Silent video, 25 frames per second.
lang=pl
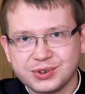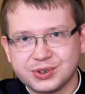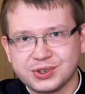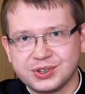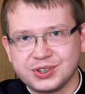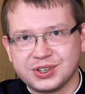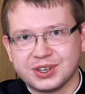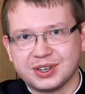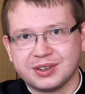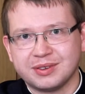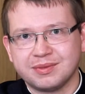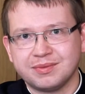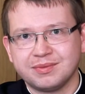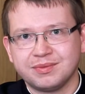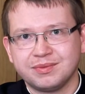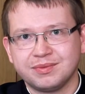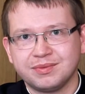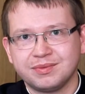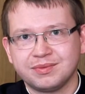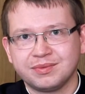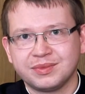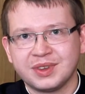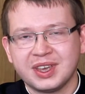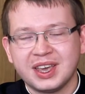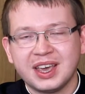życie.
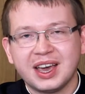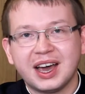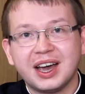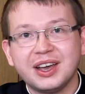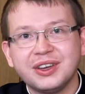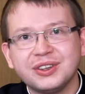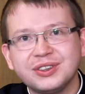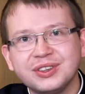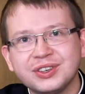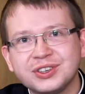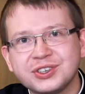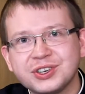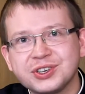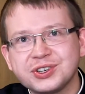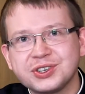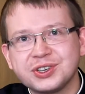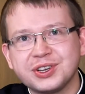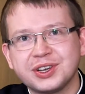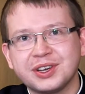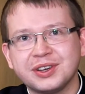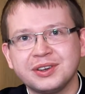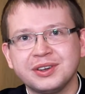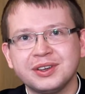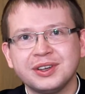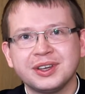A jednocześnie